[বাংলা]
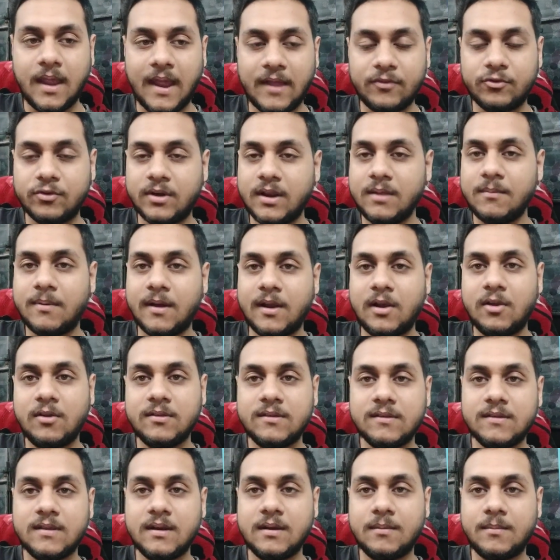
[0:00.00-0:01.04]
এতটাই ভালো
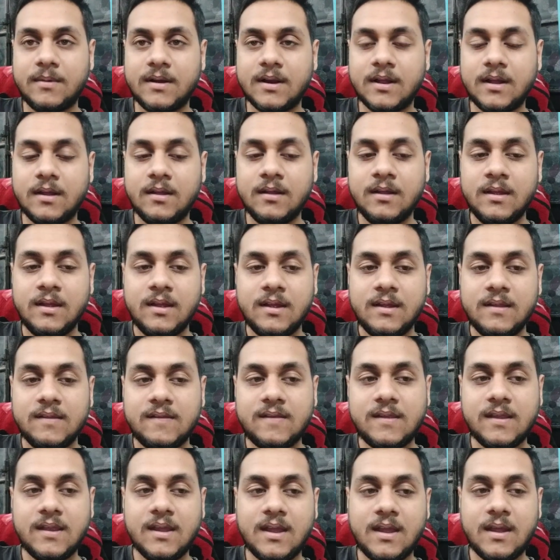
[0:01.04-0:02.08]
হয়েছে সিনেমাটা
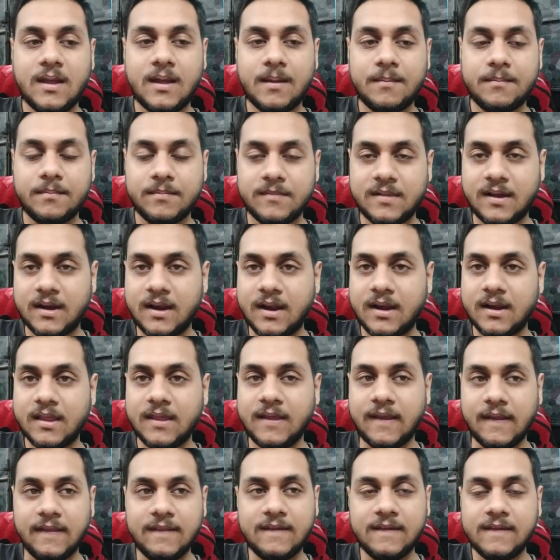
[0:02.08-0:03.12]
যে যারা আর কি
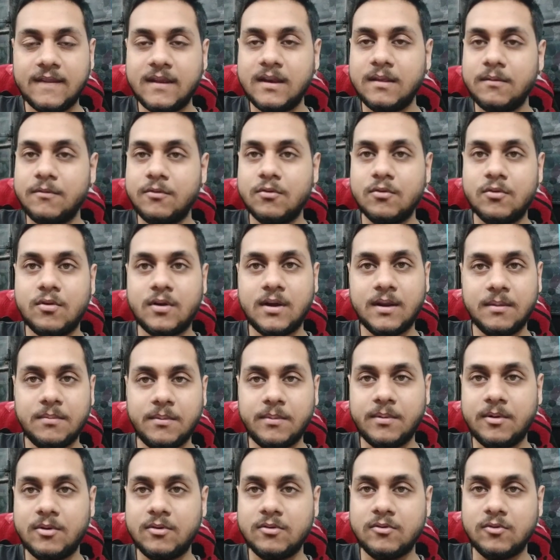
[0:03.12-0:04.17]
হিন্দিতে রিভিউ করে
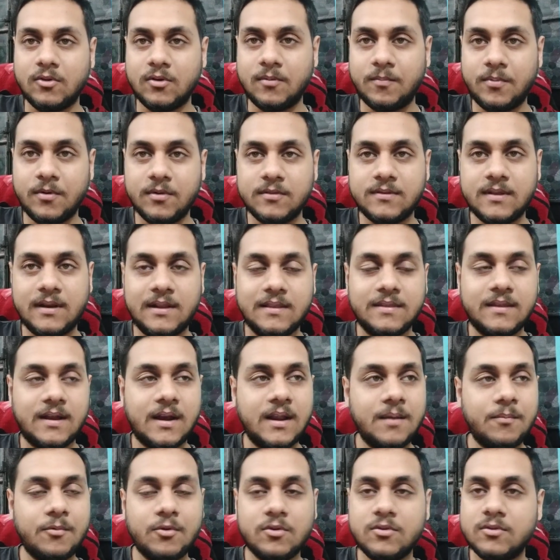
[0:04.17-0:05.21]
বিভিন্ন জনপ্রিয় চ্যানেল
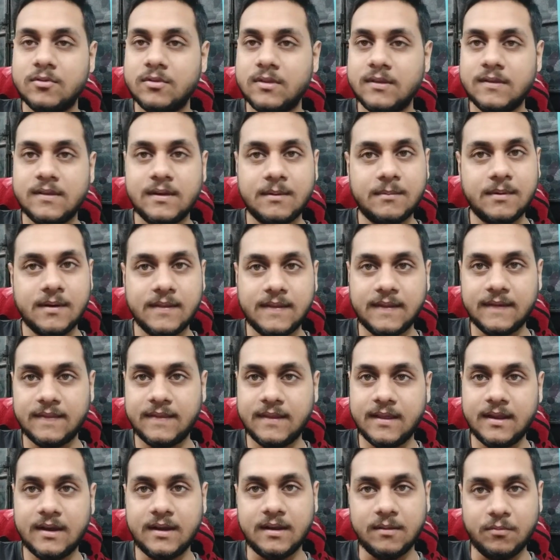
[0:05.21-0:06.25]
তারা পর্যন্ত এই সিনেমাটা দেখতে
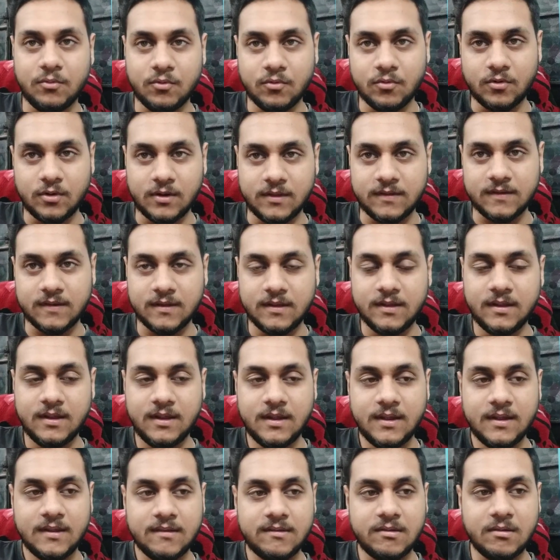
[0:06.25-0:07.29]
গিয়ে রিভিউ করেছে
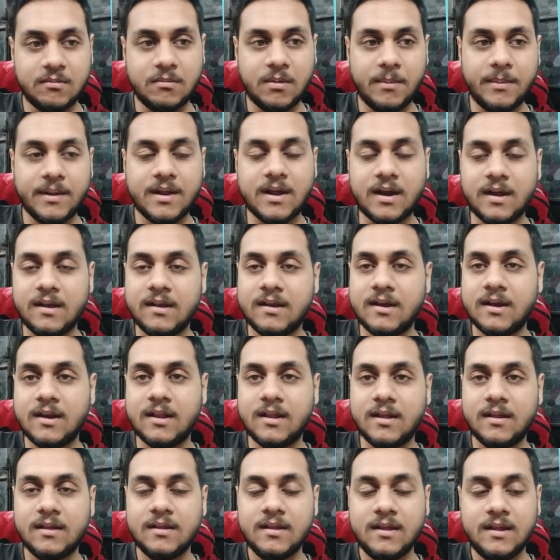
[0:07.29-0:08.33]
যেমনভাবে
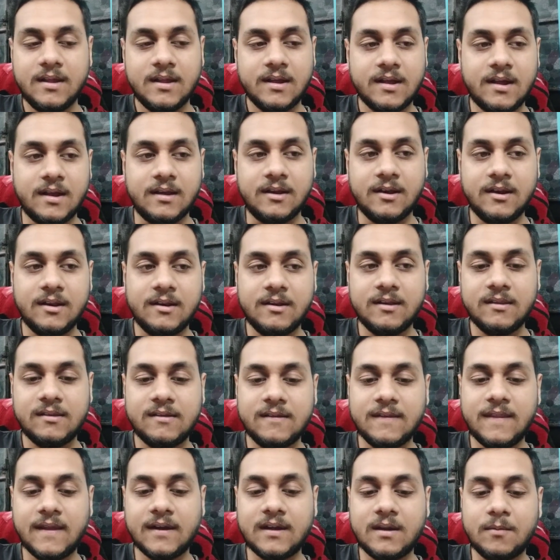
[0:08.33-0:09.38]
কান্টারা কন্নড়
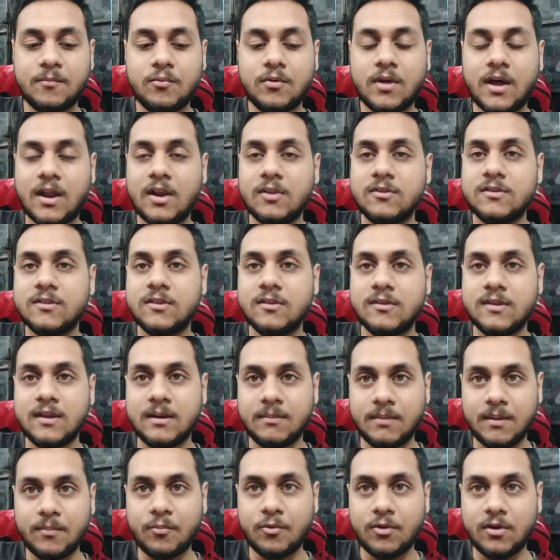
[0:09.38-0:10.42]
ইন্ডাস্ট্রিতে একটা পুরো আলোচিত
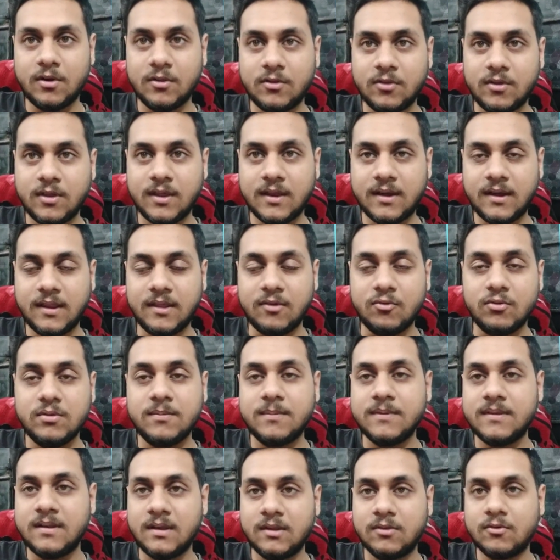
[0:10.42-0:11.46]
সিনেমায় পরিণত হয়ে একটা হিউজ
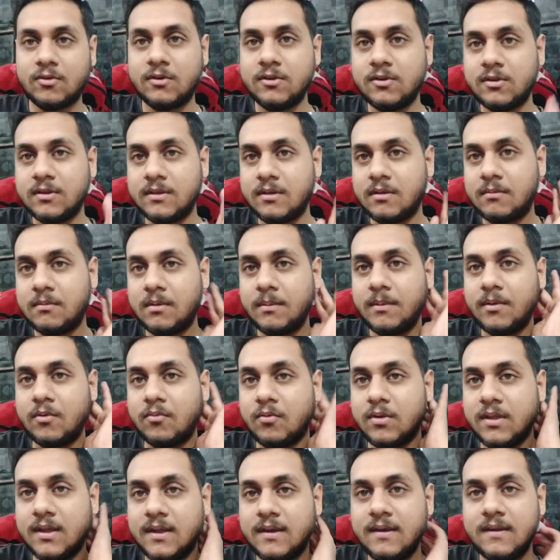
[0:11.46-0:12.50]
বিজনেস করেছিল তেমনভাবে
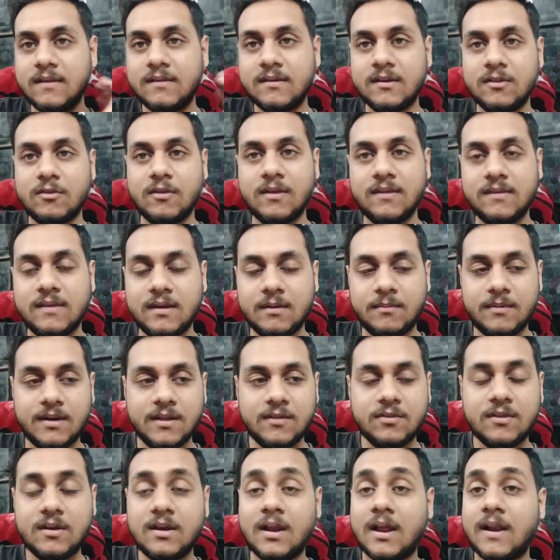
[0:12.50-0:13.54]
উড়িয়া ইন্ডাস্ট্রিতে এই সিনেমাটা
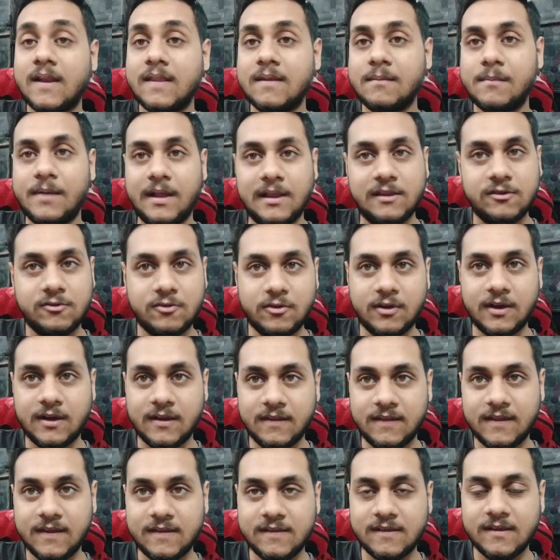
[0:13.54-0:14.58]
কিন্তু একটা আলাদা মাইলস্টোন
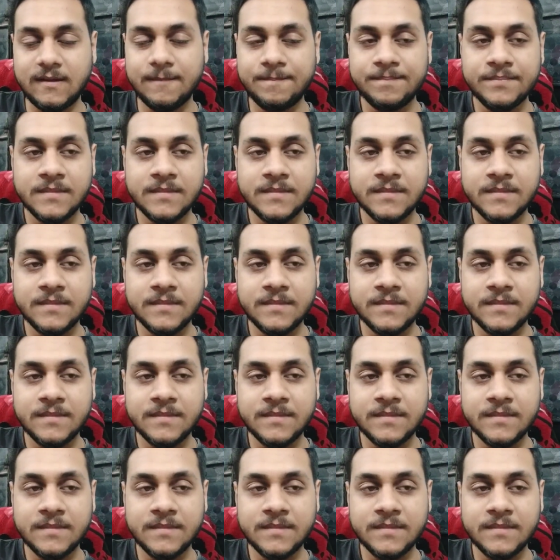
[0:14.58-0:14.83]
এনে দিয়েছে